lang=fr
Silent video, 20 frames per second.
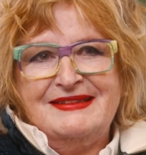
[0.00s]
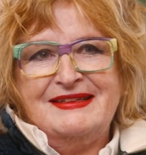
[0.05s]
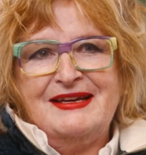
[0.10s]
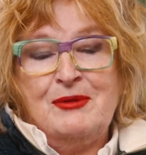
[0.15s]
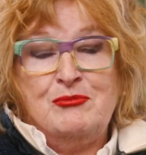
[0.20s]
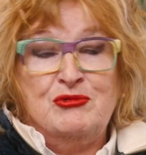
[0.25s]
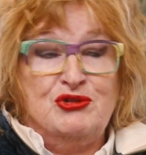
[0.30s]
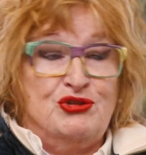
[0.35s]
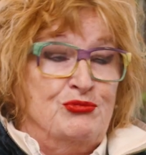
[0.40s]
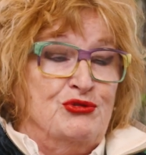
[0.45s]
Alors
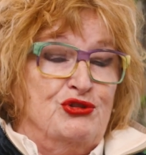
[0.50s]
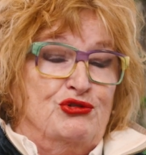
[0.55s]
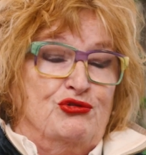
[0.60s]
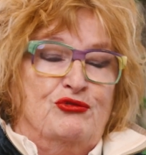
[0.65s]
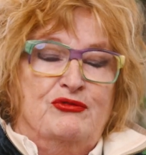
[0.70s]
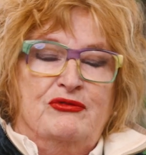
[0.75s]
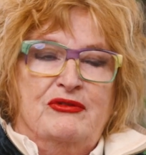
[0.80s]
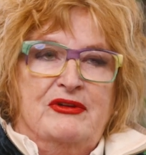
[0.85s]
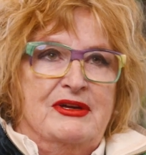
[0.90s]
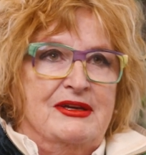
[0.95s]
ah, moi, je me
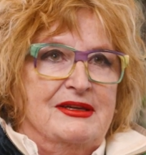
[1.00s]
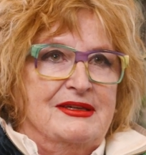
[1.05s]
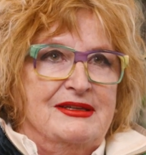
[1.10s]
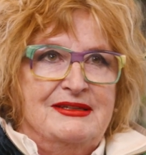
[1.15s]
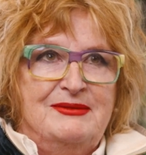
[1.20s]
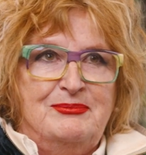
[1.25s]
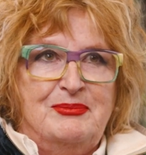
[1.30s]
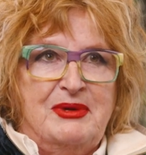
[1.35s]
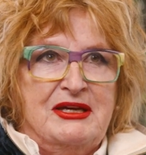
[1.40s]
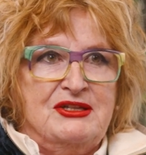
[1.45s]
trouve
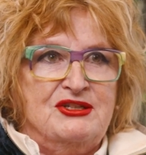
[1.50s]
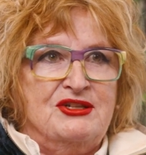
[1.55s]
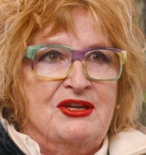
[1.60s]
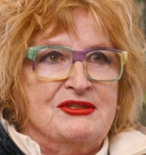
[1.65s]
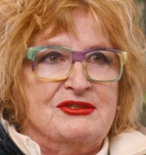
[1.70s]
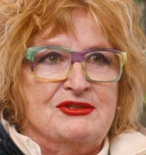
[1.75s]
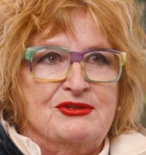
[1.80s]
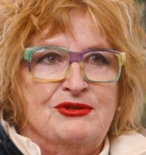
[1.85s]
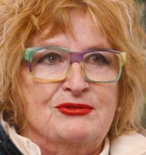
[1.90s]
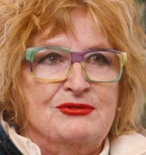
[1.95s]
hyper
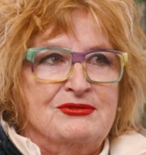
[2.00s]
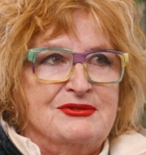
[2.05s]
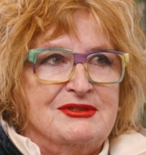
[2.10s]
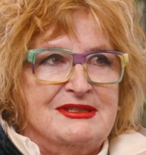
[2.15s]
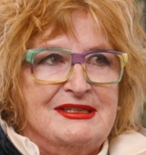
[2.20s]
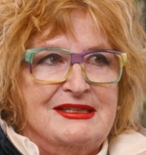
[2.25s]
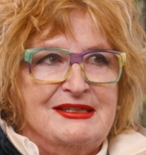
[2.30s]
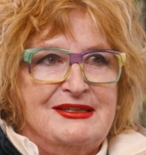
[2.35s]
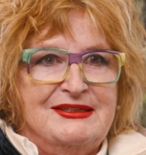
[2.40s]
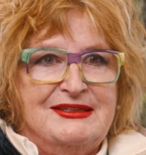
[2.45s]
chanceuse. Il y